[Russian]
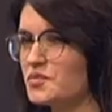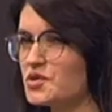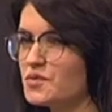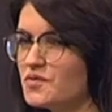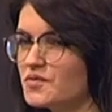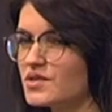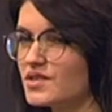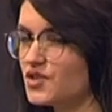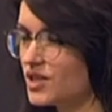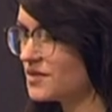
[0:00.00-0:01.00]
почему вот
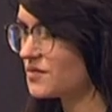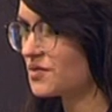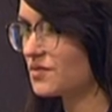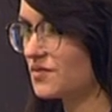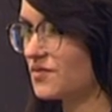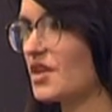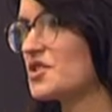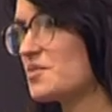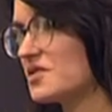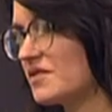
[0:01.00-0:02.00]
сейчас вот в
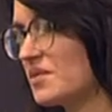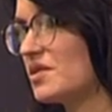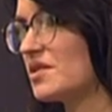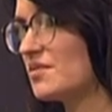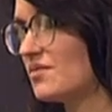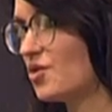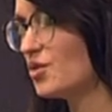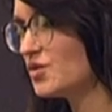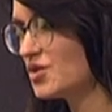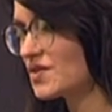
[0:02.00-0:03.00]
нашем современном
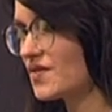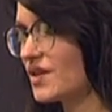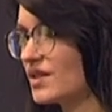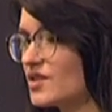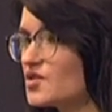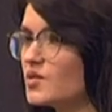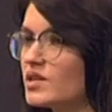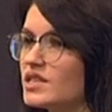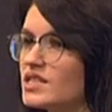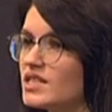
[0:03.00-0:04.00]
обществе
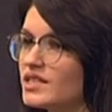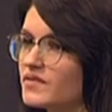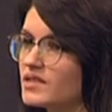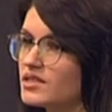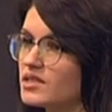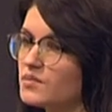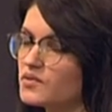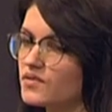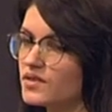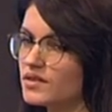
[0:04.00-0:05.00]
настолько сильно
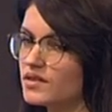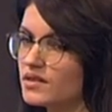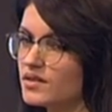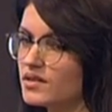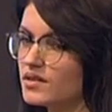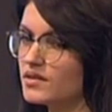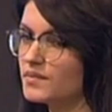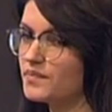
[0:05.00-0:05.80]
востребован, э,